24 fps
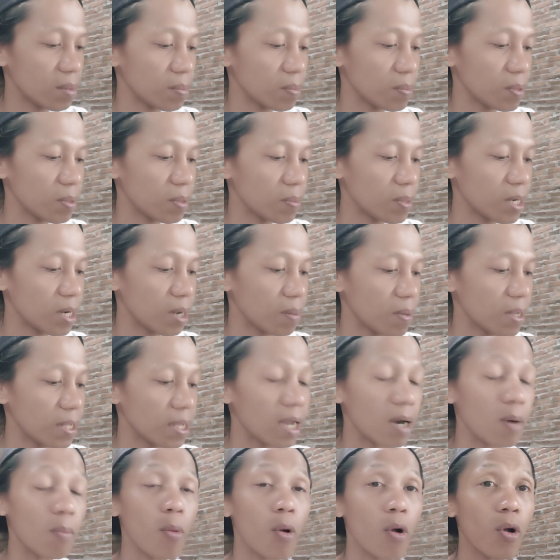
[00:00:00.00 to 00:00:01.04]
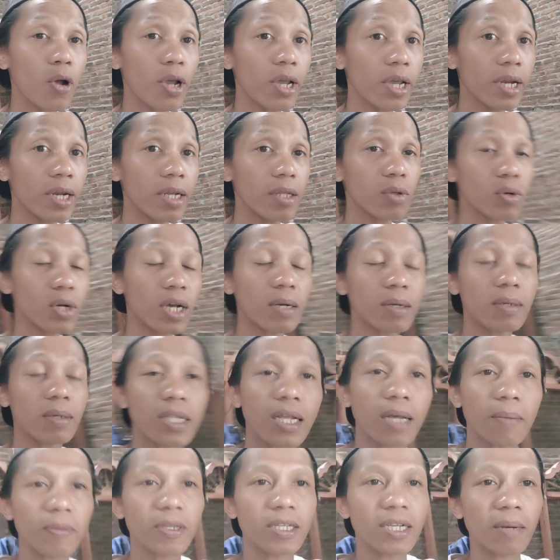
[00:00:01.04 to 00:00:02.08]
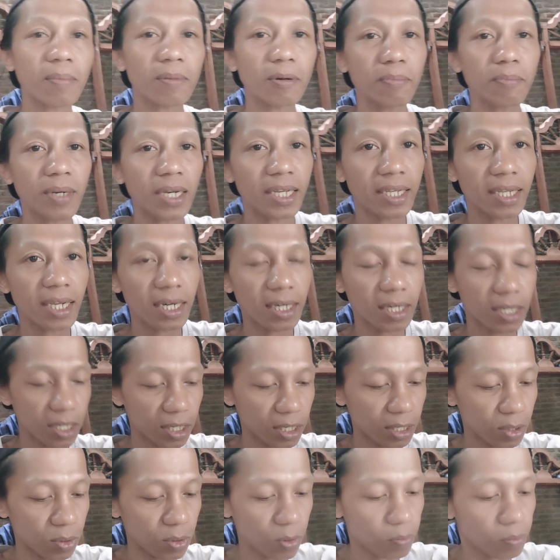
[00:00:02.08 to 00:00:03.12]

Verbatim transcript: mendapatkan poin itu kan kita bisa membelinya di situ